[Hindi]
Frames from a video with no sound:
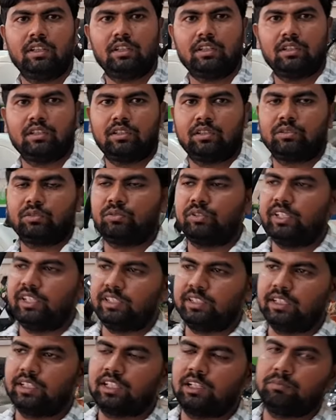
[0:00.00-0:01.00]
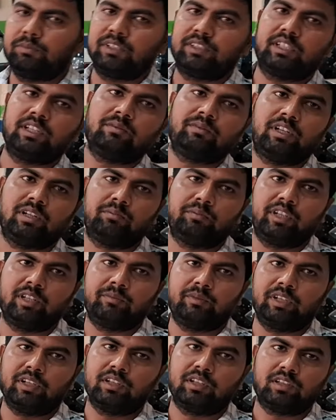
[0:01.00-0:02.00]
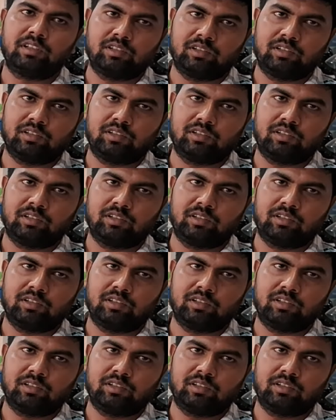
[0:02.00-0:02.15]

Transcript: तो घंटे डीजल खपत के मामले में